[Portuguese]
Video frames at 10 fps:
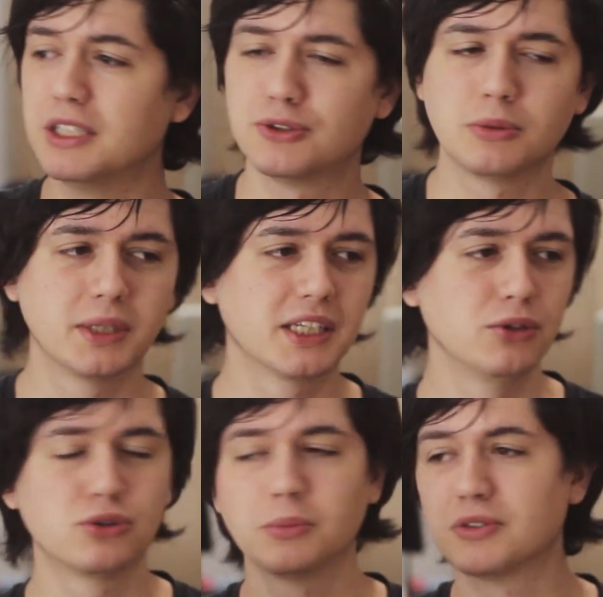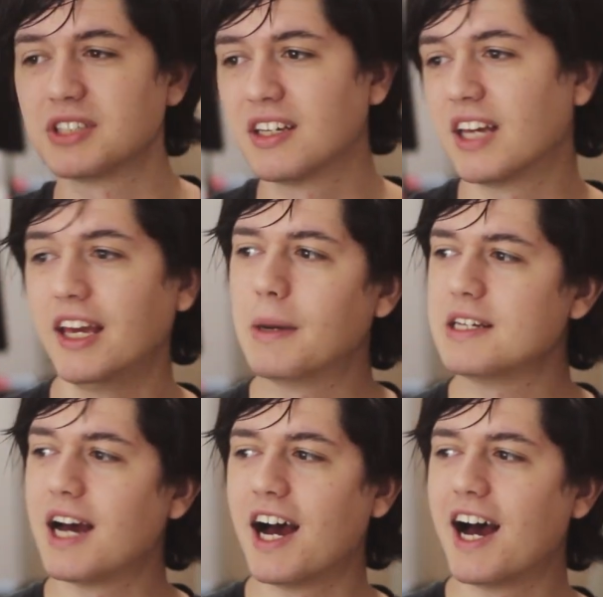isso, sobre aquilo, sobre não sei quem,
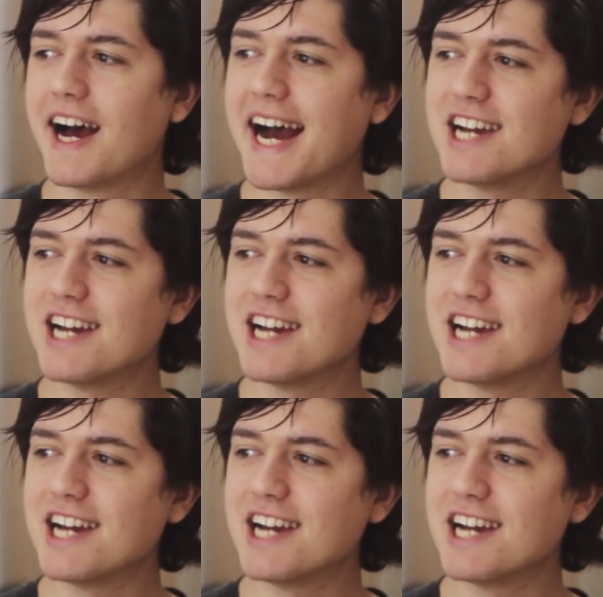mas a,